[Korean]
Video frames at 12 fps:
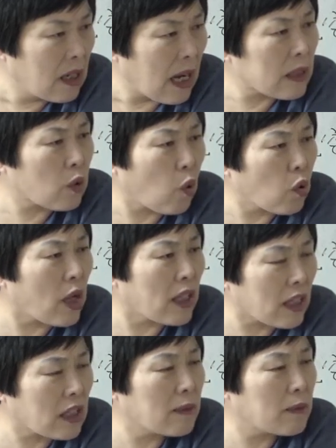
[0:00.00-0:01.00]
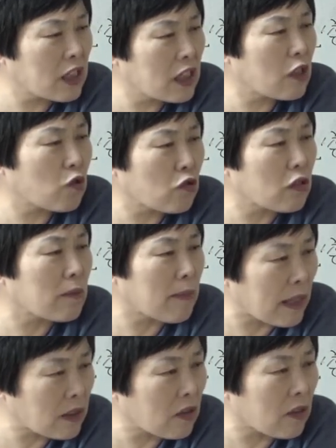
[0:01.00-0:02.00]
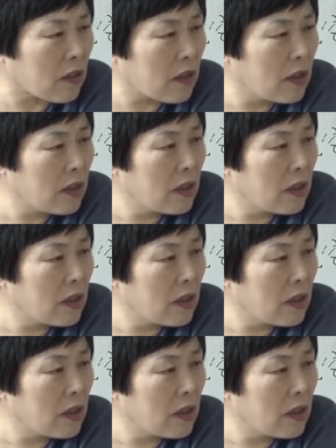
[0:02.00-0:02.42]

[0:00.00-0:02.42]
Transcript: 아 토에다 힘을 실어주는 거는 맞아.